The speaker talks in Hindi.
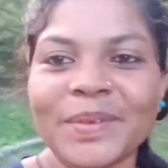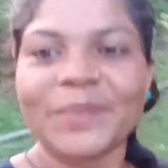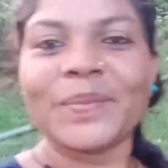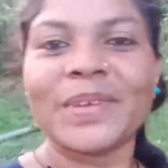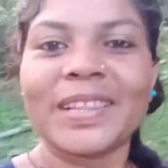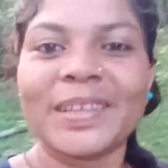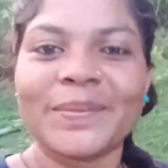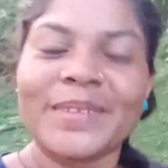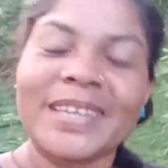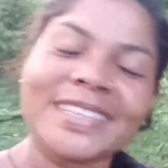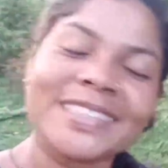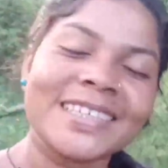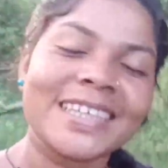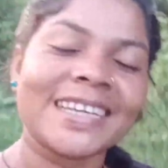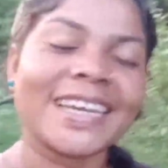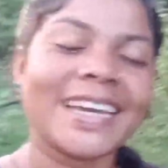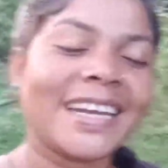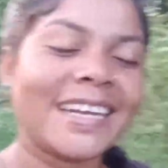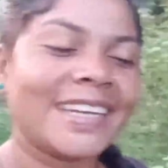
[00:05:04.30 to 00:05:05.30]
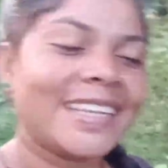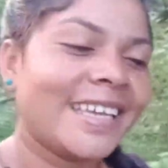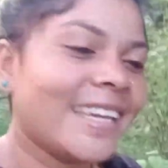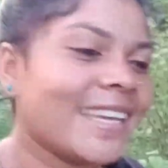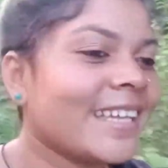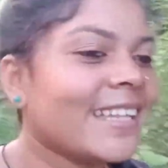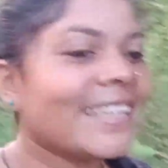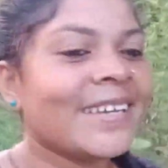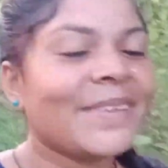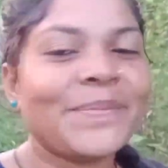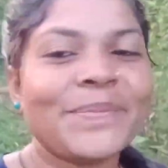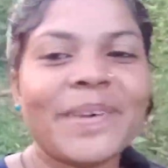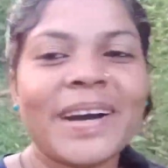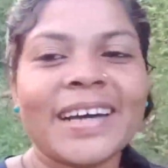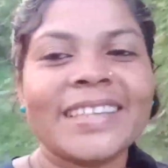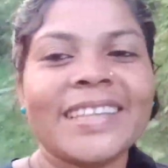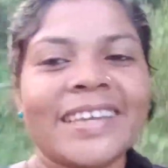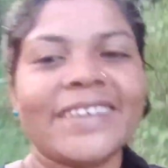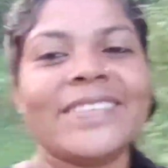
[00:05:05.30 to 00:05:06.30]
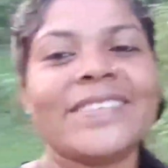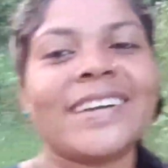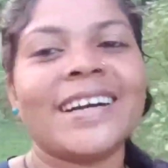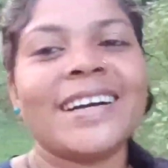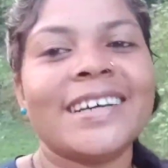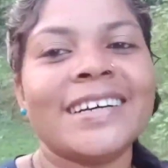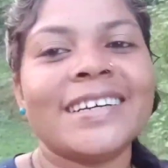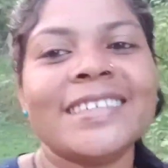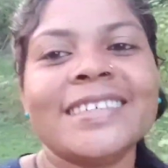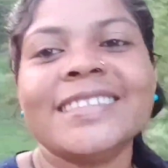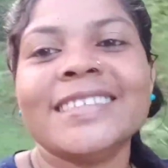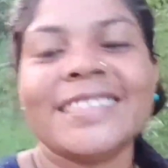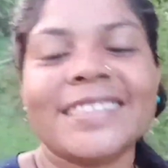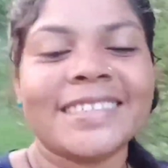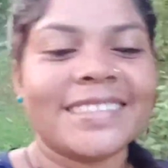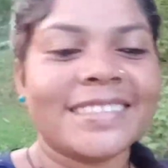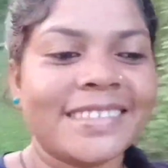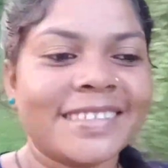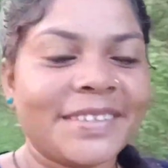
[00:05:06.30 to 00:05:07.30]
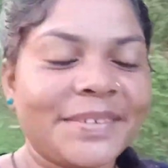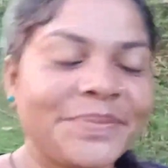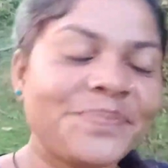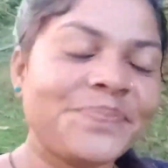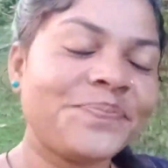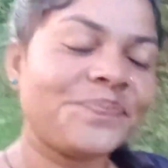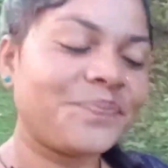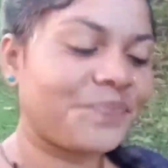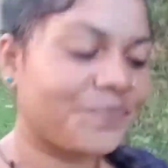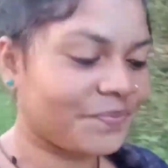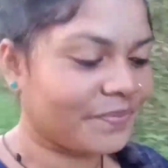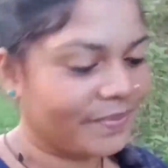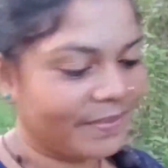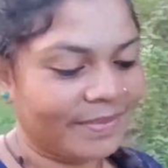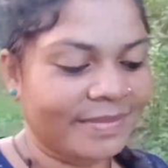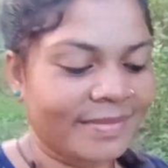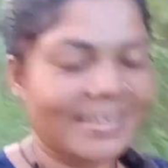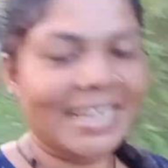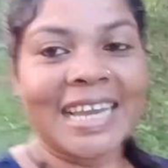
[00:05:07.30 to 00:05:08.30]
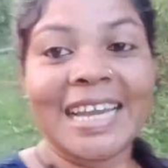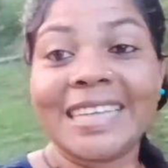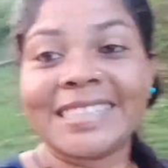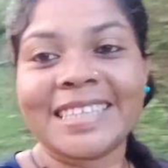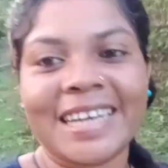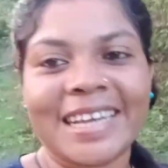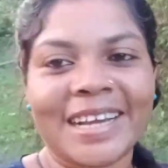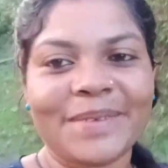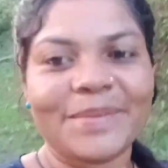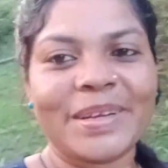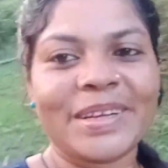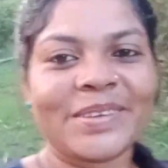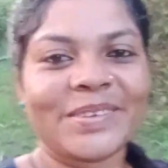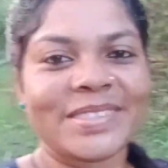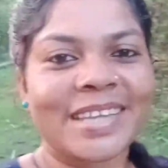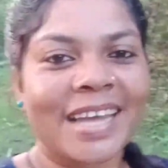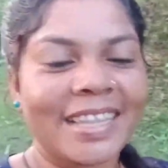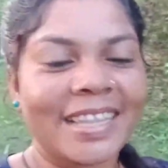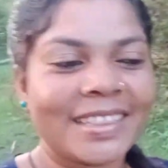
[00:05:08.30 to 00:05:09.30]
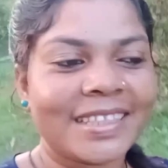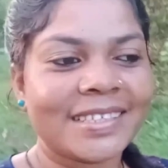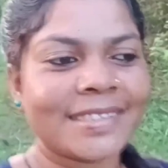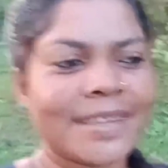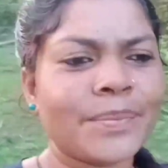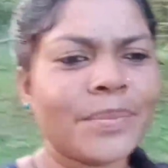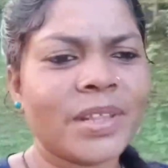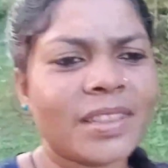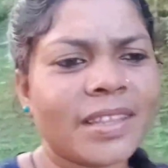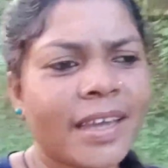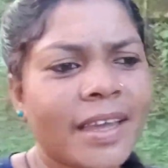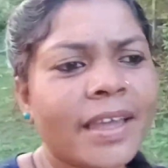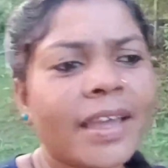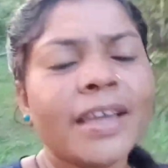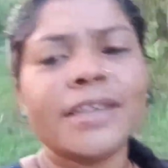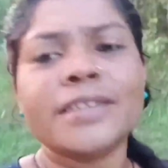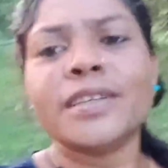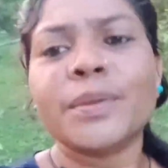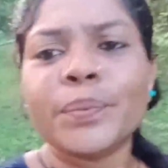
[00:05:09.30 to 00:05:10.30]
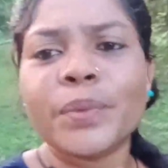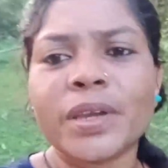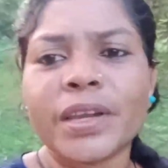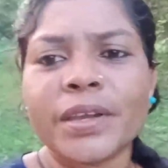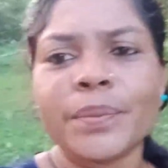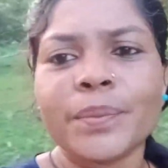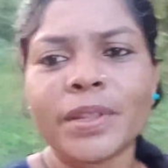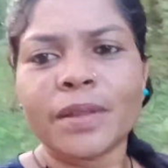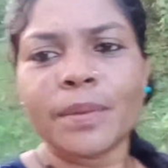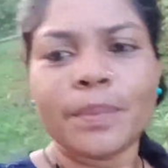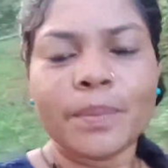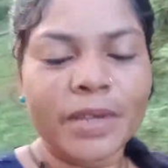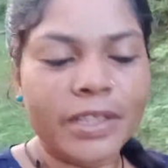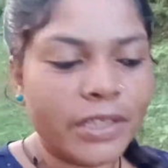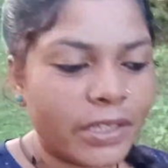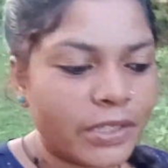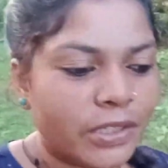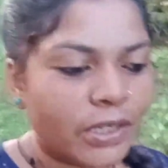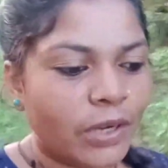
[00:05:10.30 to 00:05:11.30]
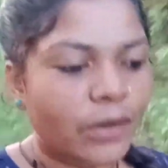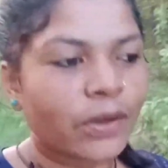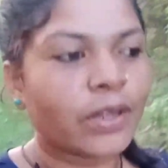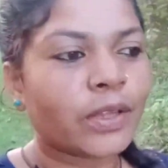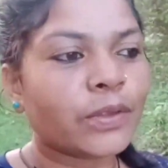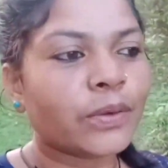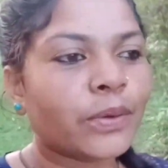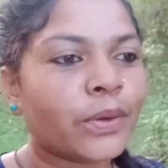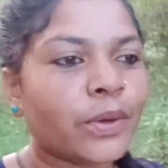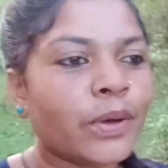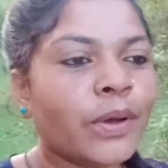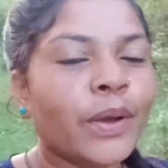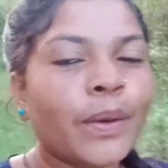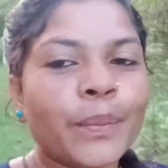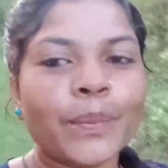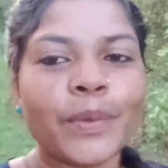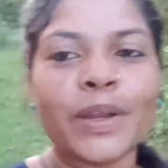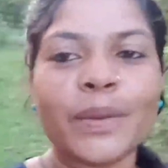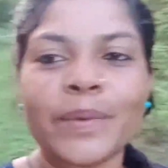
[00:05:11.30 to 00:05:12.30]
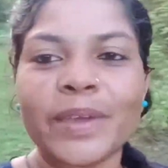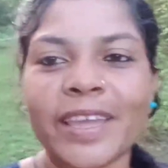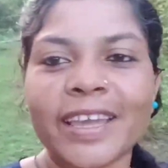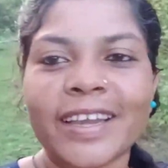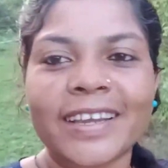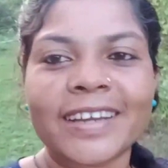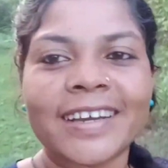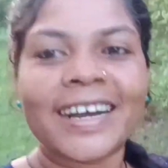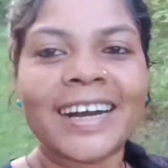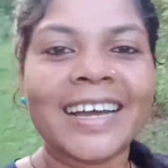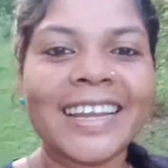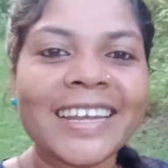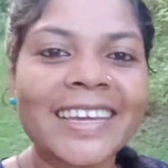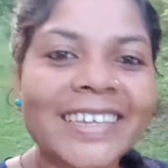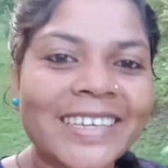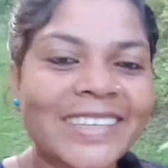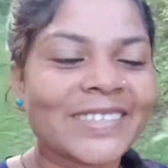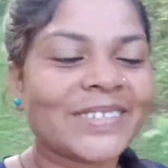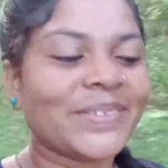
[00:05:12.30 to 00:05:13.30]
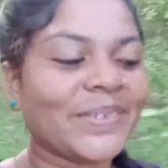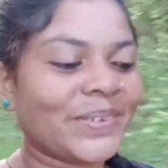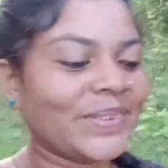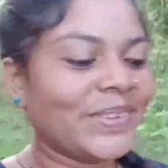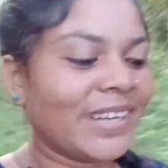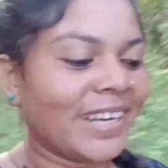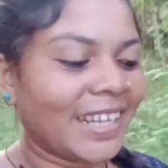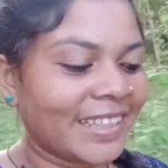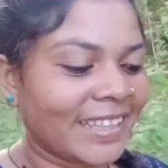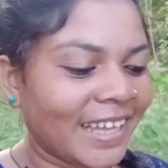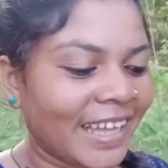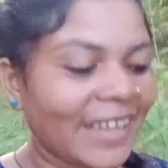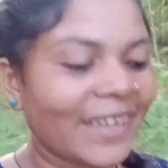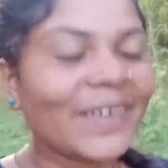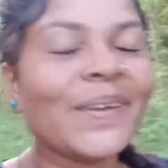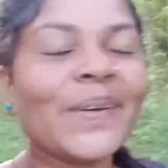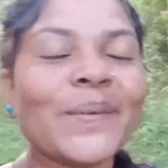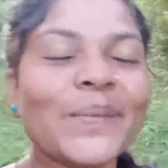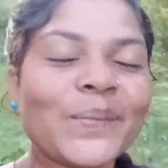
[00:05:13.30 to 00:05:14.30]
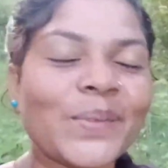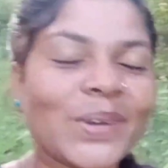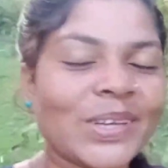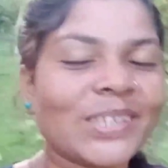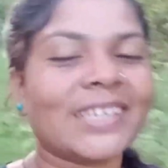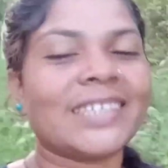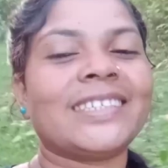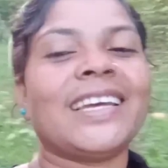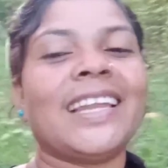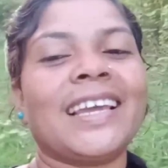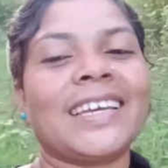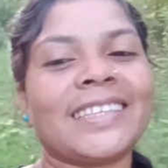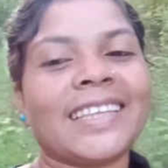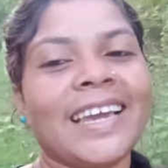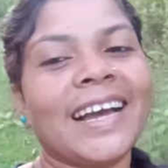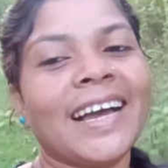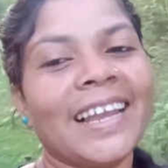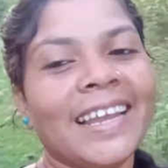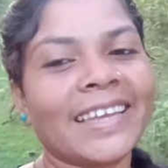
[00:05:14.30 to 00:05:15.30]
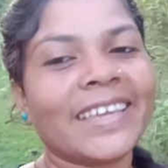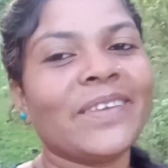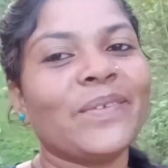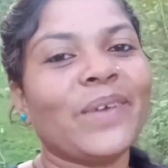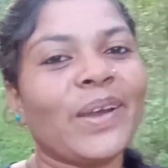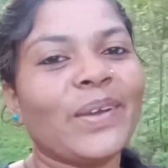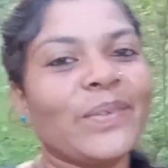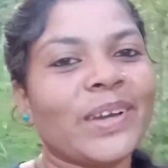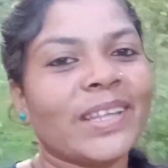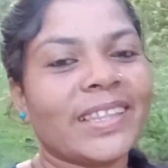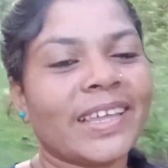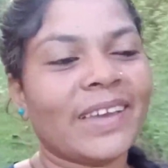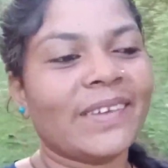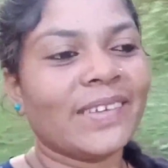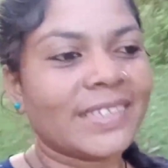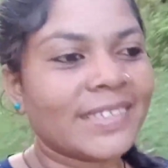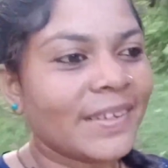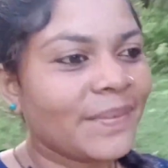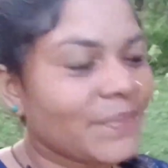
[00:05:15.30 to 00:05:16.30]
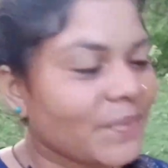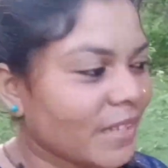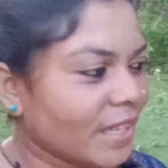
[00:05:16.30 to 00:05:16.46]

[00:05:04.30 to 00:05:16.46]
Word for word: भी मतलब दर्शन कर लिए महादेव का तो अच्छा लगा मन को शांति सा मिलता है जब भी कहीं मतलब मंदिर जाओ ना तो मन में एक अलग ही सुकून रहता है बहुत अच्छा लगता है अलग ही वाइब आता है वैसे